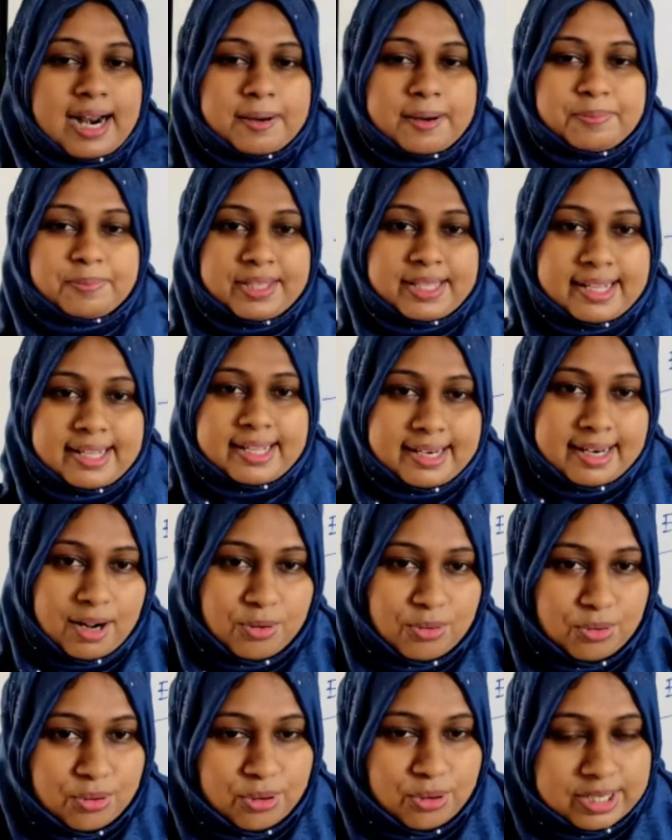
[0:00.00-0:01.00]
থেকে নাউন হয়
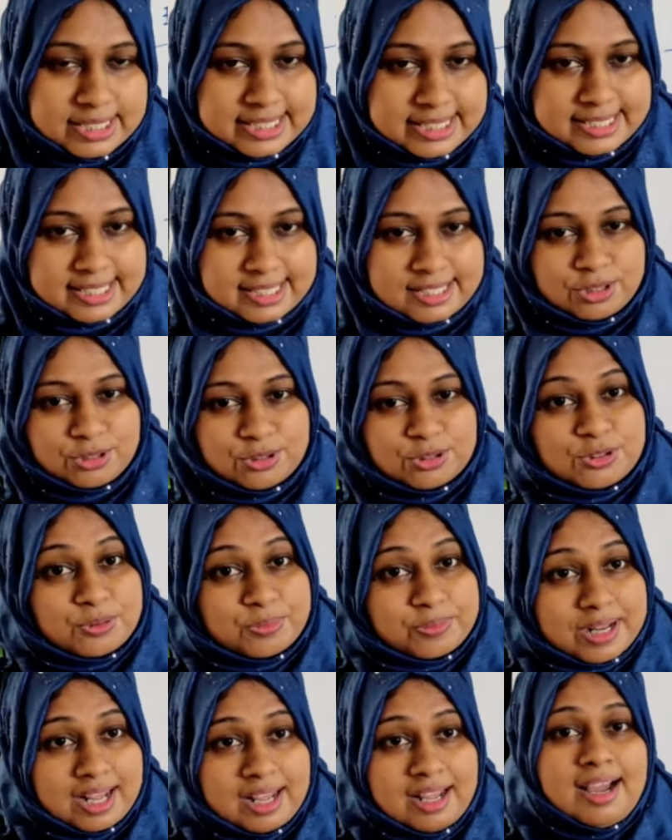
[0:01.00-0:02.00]
সেটা কিন্তু তোমরা
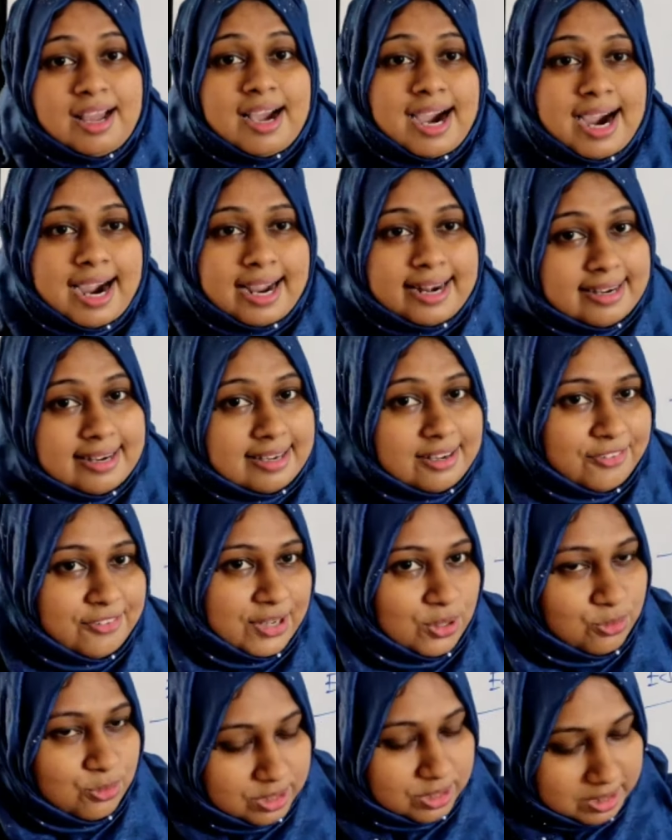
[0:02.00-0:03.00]
আইডেন্টিফাই করতে
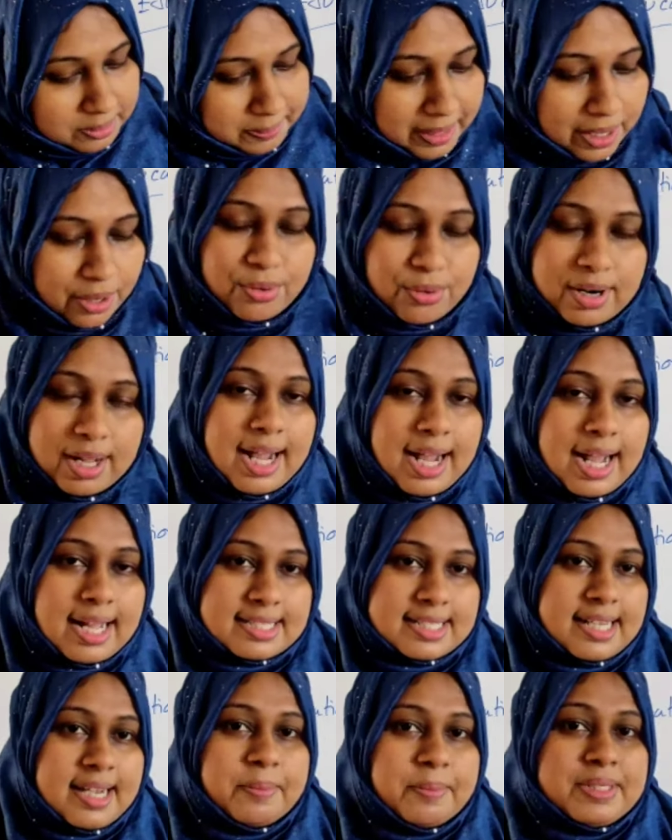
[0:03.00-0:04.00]
পারো না আজকে আমি
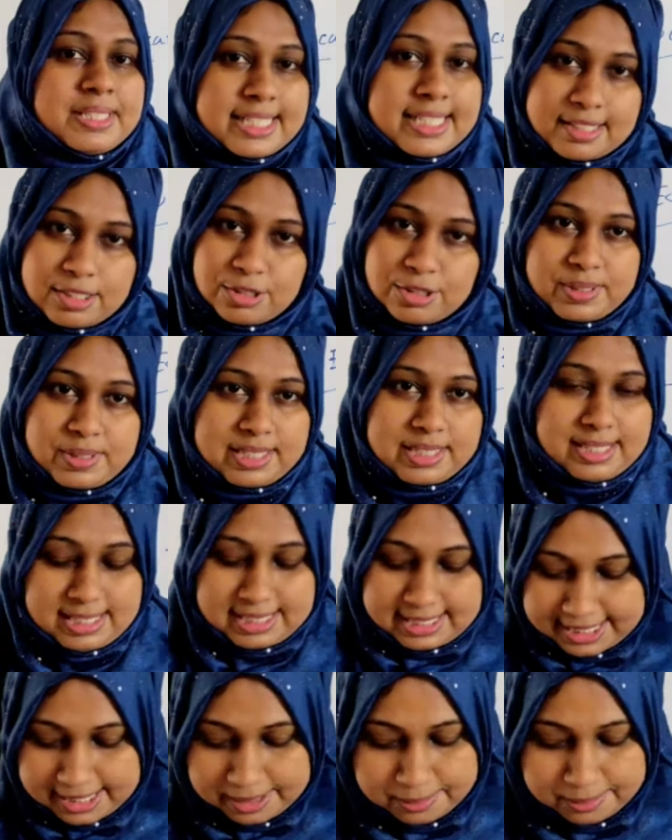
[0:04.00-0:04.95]
সেটা তোমাদের শিখাবো